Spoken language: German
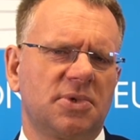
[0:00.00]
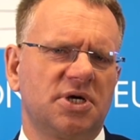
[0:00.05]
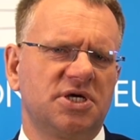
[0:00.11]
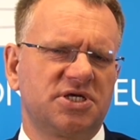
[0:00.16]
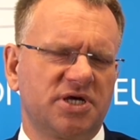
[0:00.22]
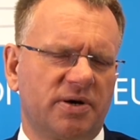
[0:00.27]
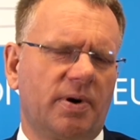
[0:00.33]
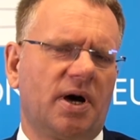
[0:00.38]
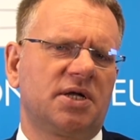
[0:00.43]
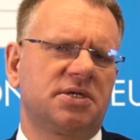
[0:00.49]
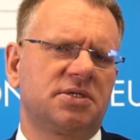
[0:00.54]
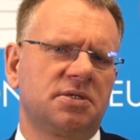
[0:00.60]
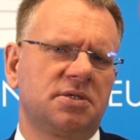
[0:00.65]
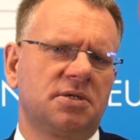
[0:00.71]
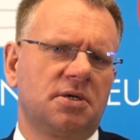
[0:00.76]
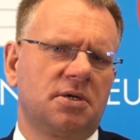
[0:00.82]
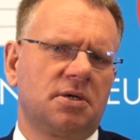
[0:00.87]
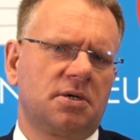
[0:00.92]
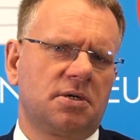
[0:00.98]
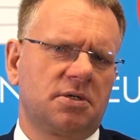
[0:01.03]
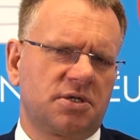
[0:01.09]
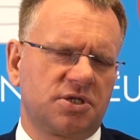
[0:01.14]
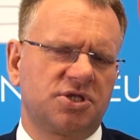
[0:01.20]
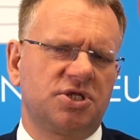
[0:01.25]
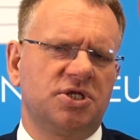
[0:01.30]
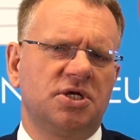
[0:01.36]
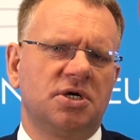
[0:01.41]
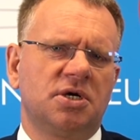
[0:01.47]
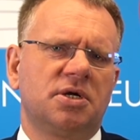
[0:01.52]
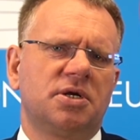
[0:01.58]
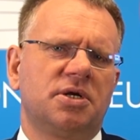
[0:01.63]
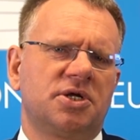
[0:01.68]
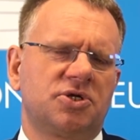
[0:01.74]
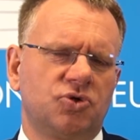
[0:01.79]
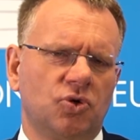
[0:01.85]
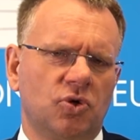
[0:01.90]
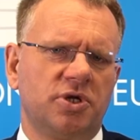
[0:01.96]
Ich erwarte, dass hier
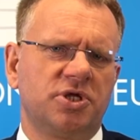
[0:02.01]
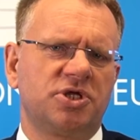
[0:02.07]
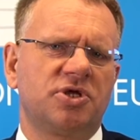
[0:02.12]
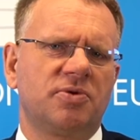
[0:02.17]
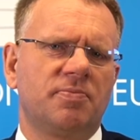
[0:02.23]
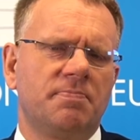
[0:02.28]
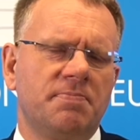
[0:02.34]
natürlich